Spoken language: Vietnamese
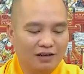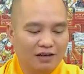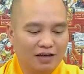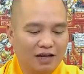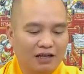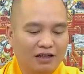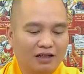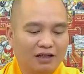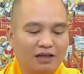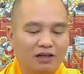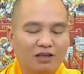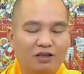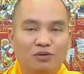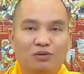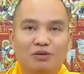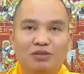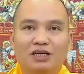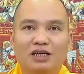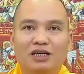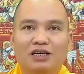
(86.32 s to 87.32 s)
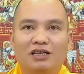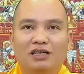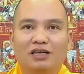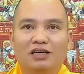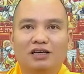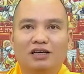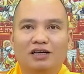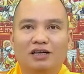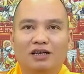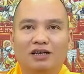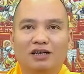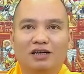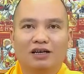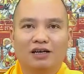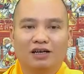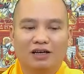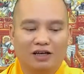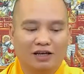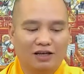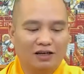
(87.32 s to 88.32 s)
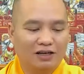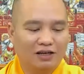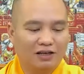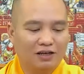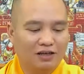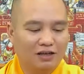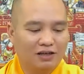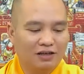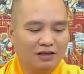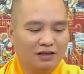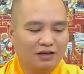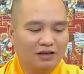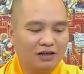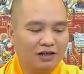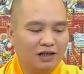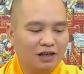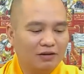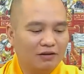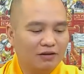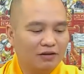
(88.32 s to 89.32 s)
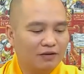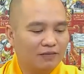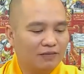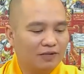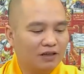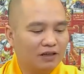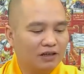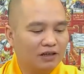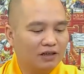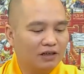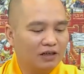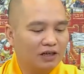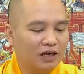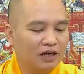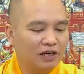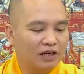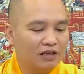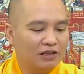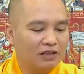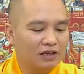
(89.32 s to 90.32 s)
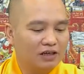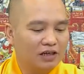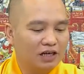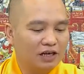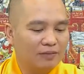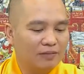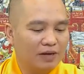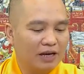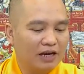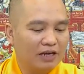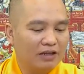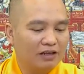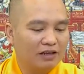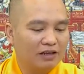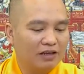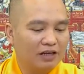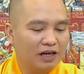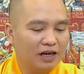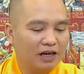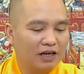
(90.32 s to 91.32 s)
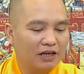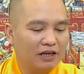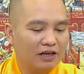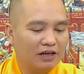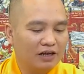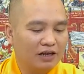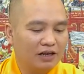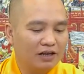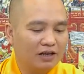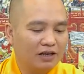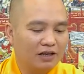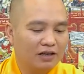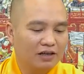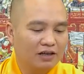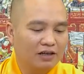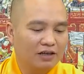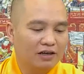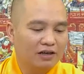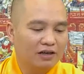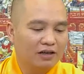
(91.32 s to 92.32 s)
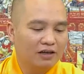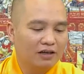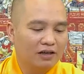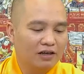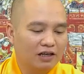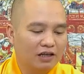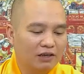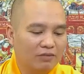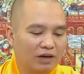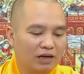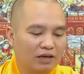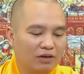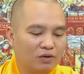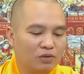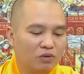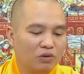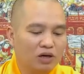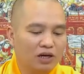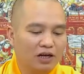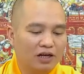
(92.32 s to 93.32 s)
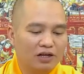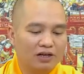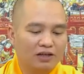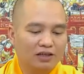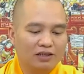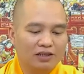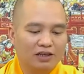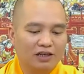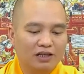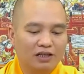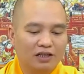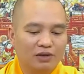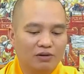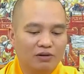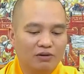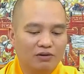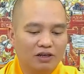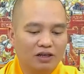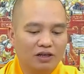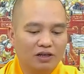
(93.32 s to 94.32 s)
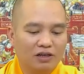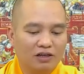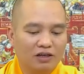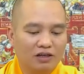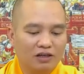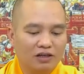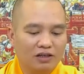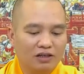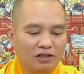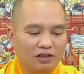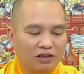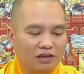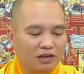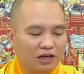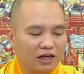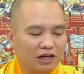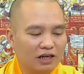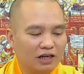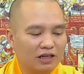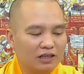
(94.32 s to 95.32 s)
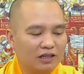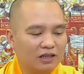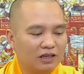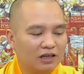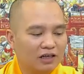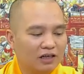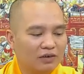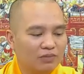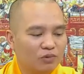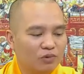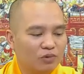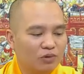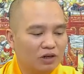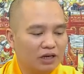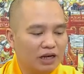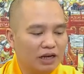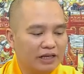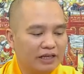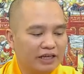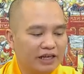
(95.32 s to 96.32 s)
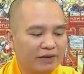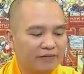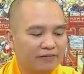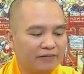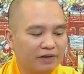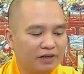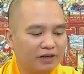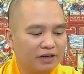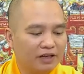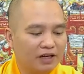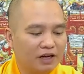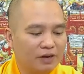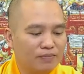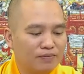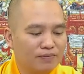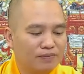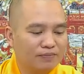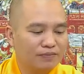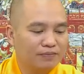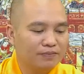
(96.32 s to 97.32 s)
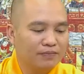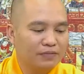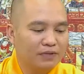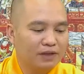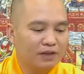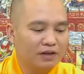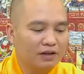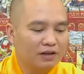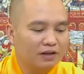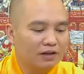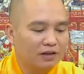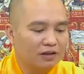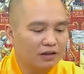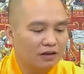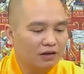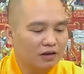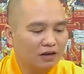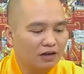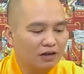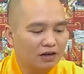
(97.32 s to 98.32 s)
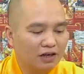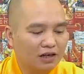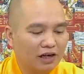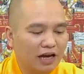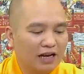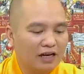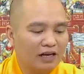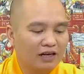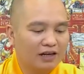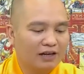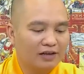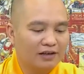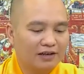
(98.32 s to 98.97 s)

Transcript: ăn thịt chúng sinh à, trước đây phật tử kể là trước đây mẹ thường hay à, đi bắt cua giờ yếu không đi được nữa nhưng thường hay ra chợ để mua cá chép về để hầm tương để ăn